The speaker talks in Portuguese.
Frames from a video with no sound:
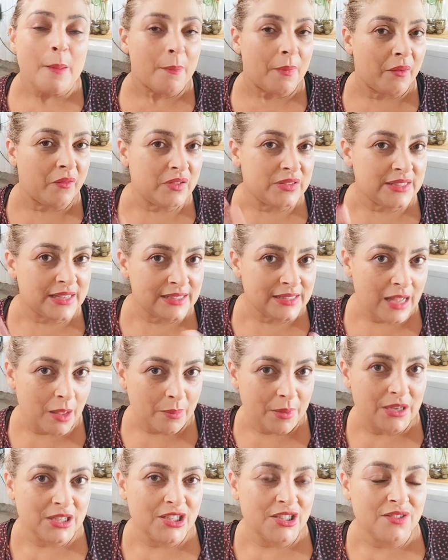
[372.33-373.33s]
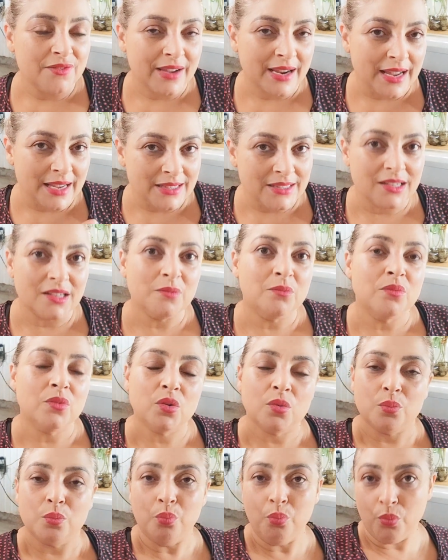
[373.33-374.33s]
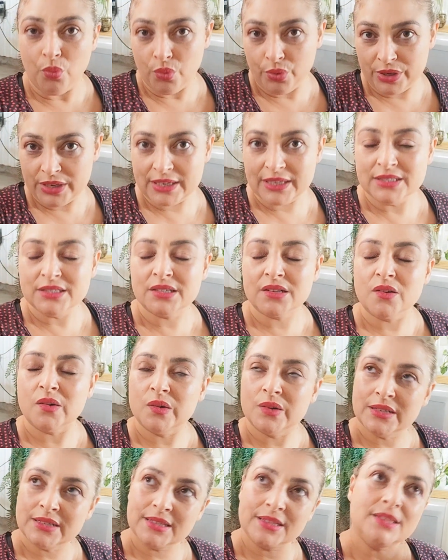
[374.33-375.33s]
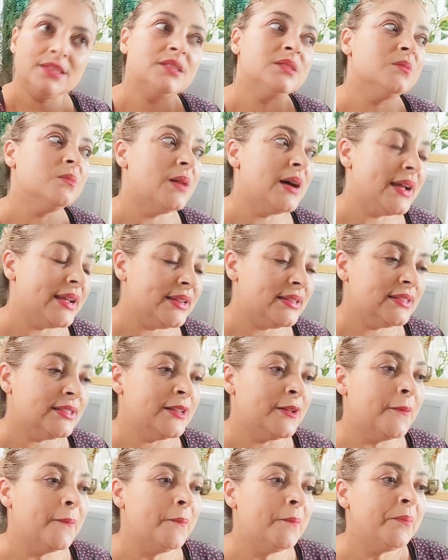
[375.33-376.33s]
mas vocês sabem que a gente vai gastando muitas coisas mais.